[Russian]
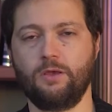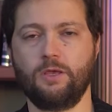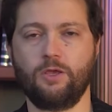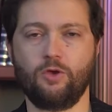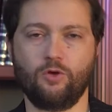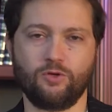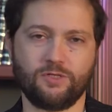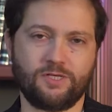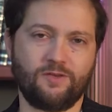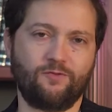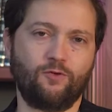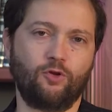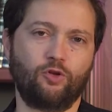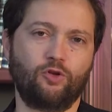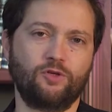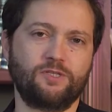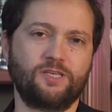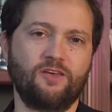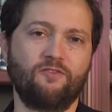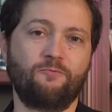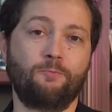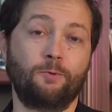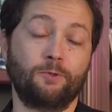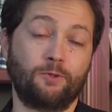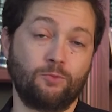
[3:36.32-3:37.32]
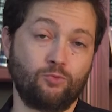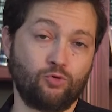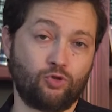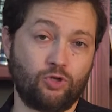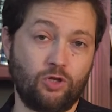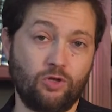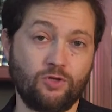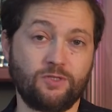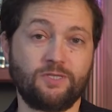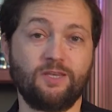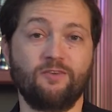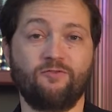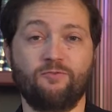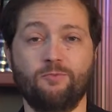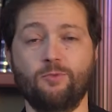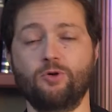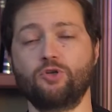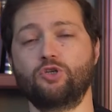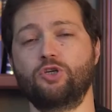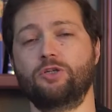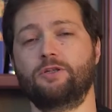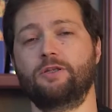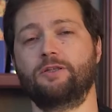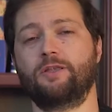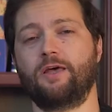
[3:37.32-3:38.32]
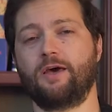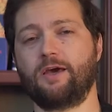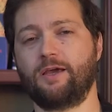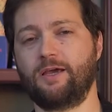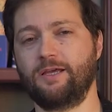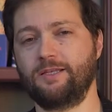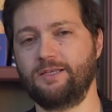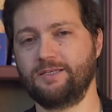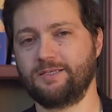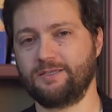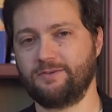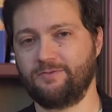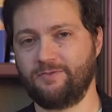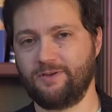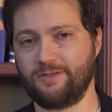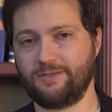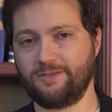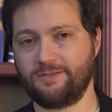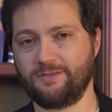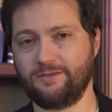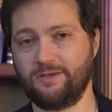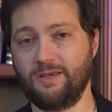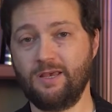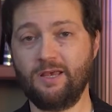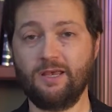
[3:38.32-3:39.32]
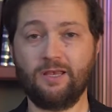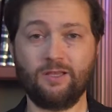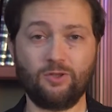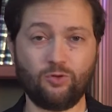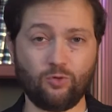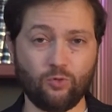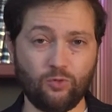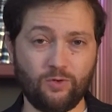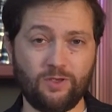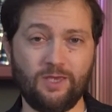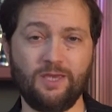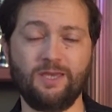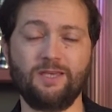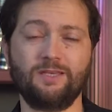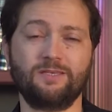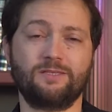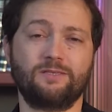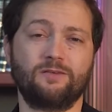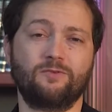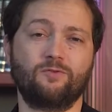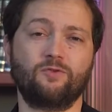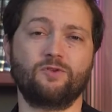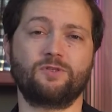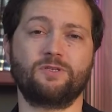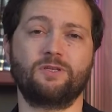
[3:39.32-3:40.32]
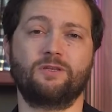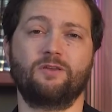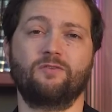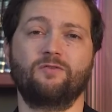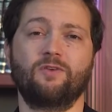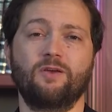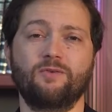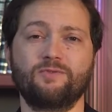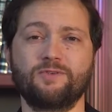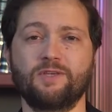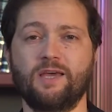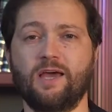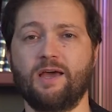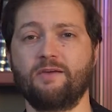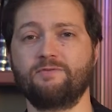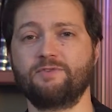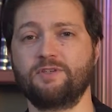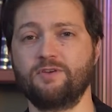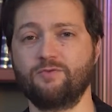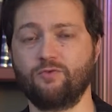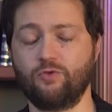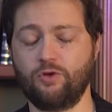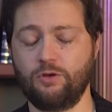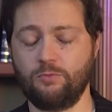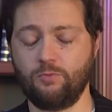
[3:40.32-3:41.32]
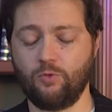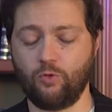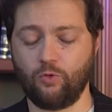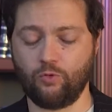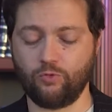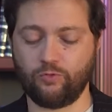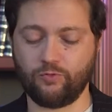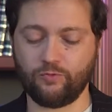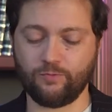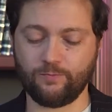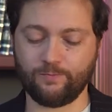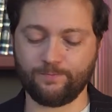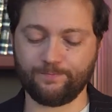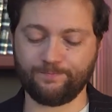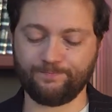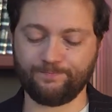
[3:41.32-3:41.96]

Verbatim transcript: И он зовет Иосиф, потому что Иосиф может это организовать. Другие из его сыновья, скорее всего, не могут.